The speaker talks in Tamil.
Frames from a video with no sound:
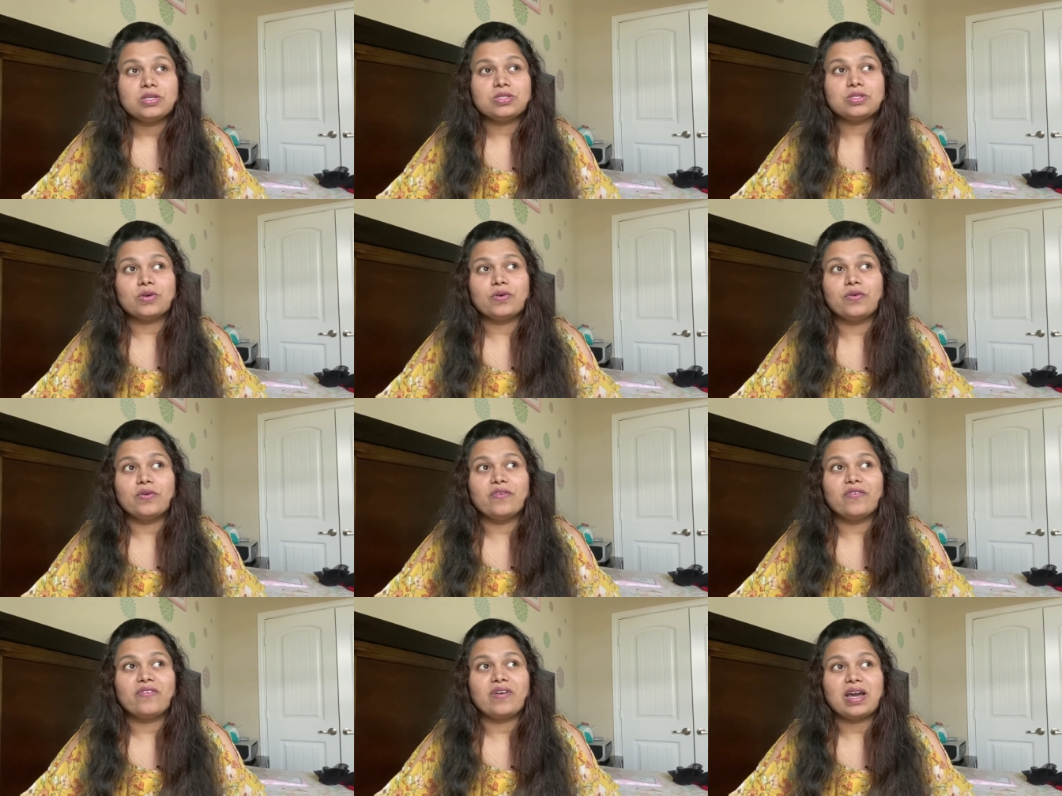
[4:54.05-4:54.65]
ஸோ
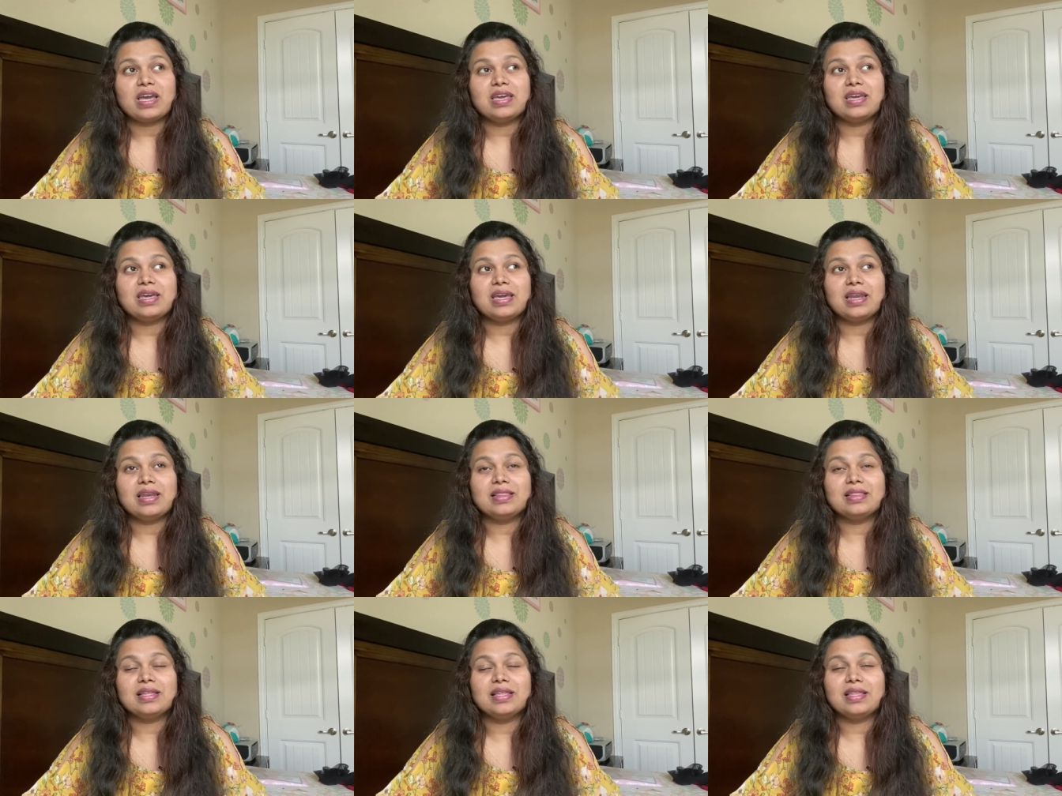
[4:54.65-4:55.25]
ஃபைவ்க்கு
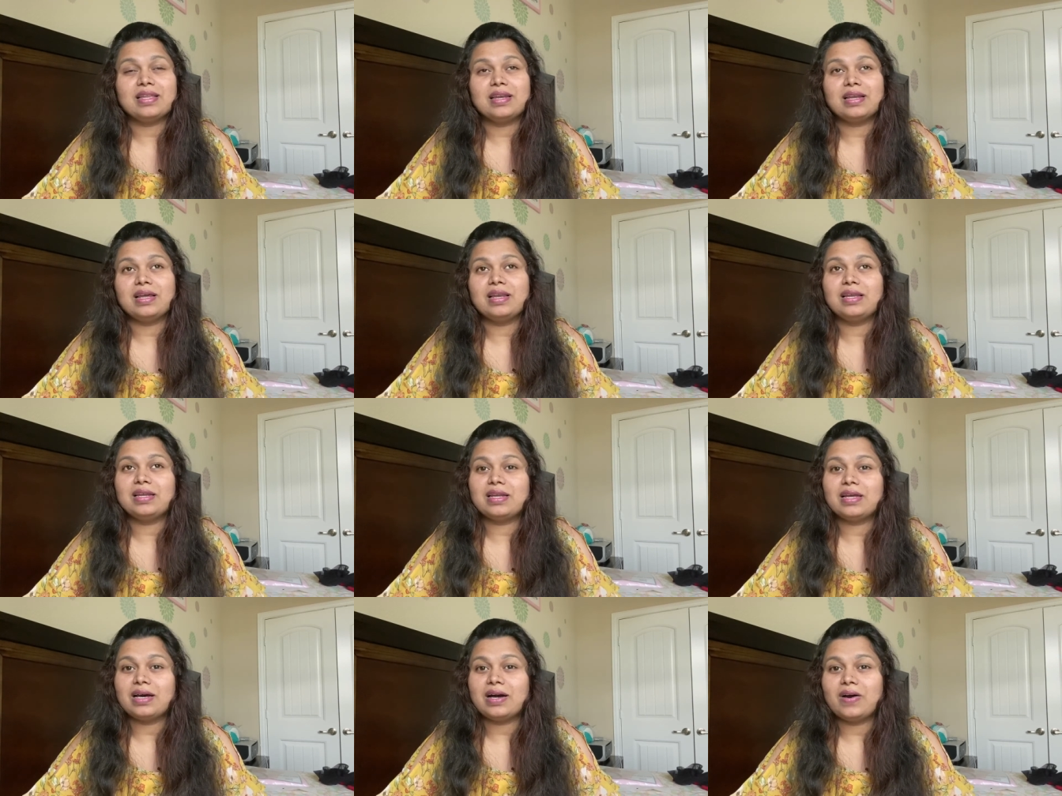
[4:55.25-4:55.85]

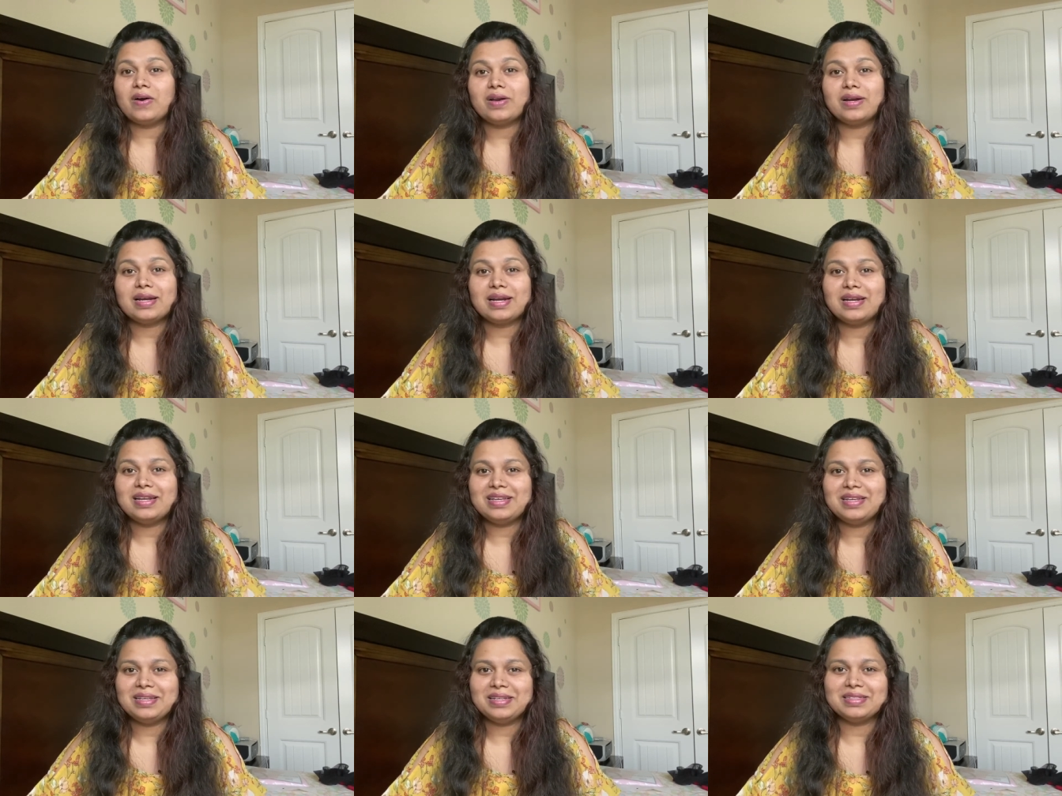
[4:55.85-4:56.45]
எழுந்ததுனால நான்
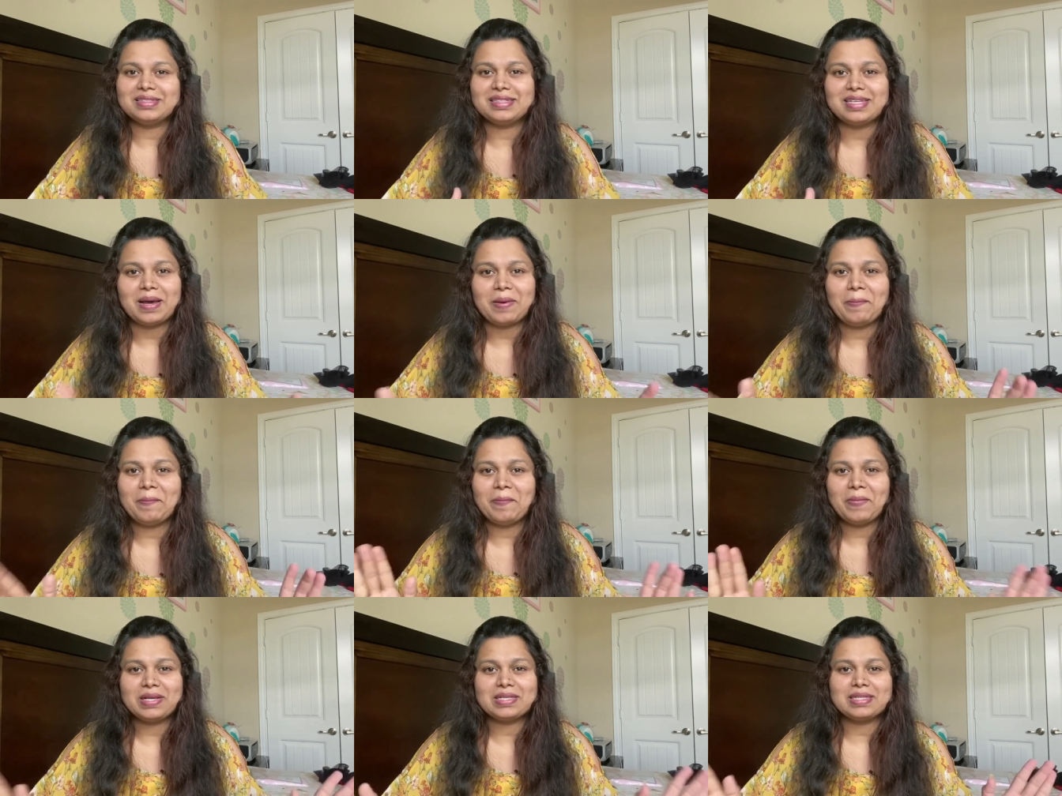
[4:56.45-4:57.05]
ஆல்ரெடி
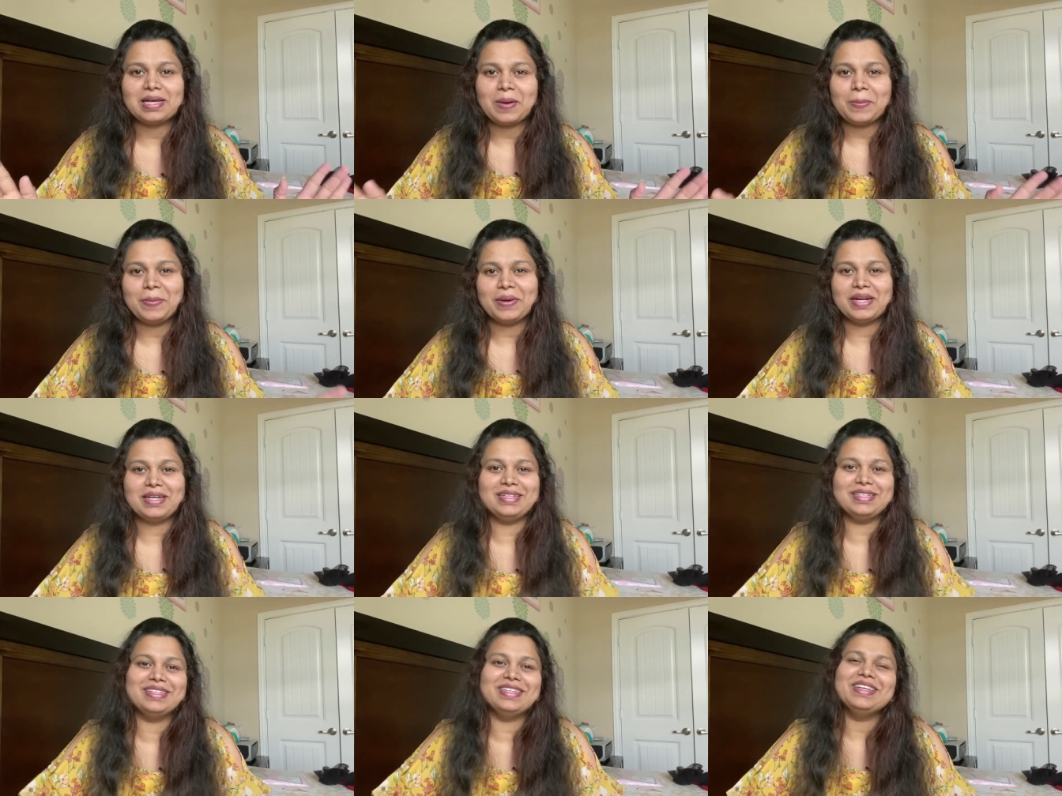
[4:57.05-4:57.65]
செம்ம
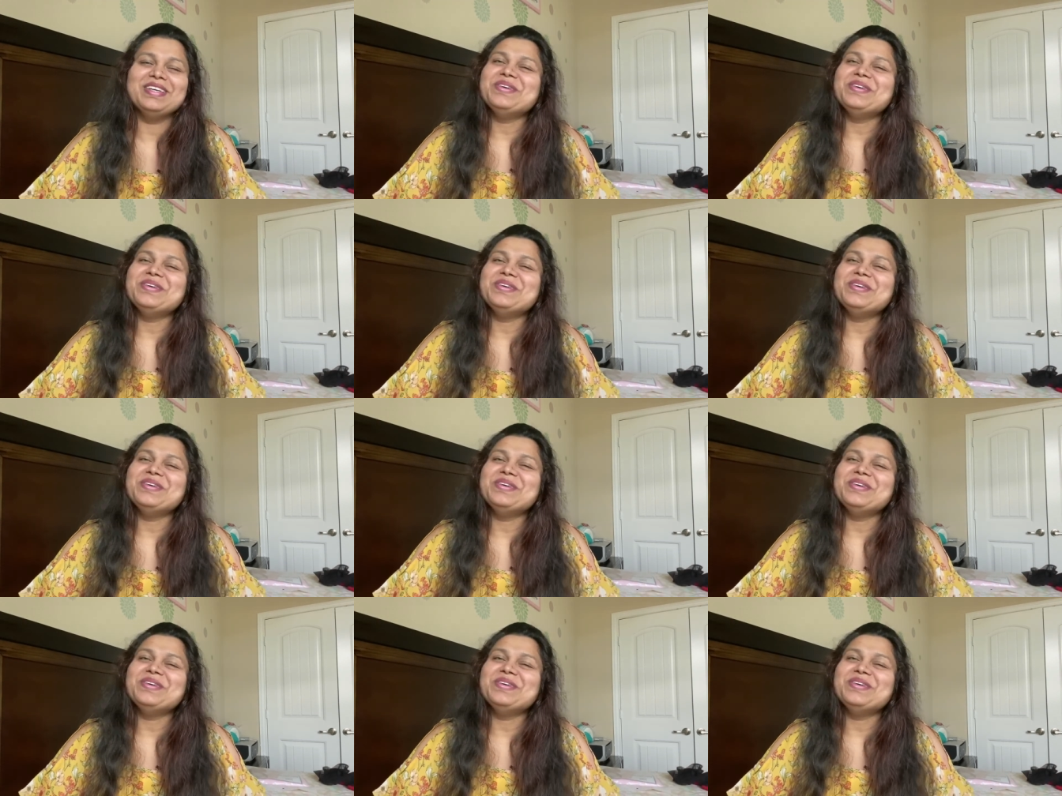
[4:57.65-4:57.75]
சாப்பாடு